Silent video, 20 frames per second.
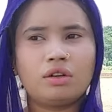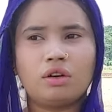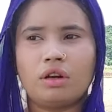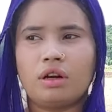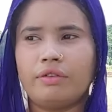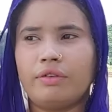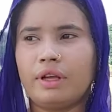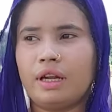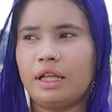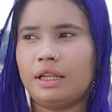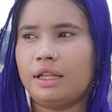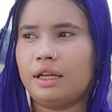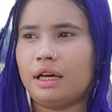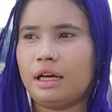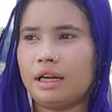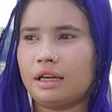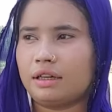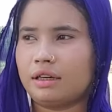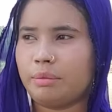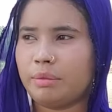করে ফেলে
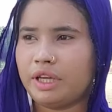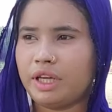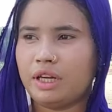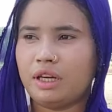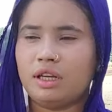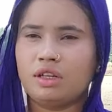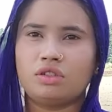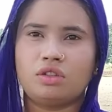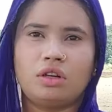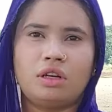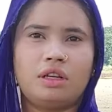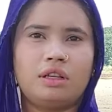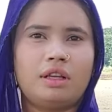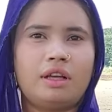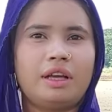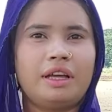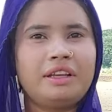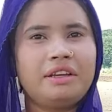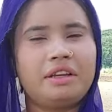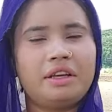মেয়ে নিয়ে চলে
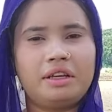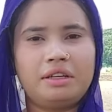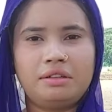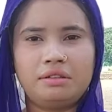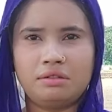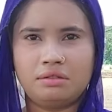যায় এটাই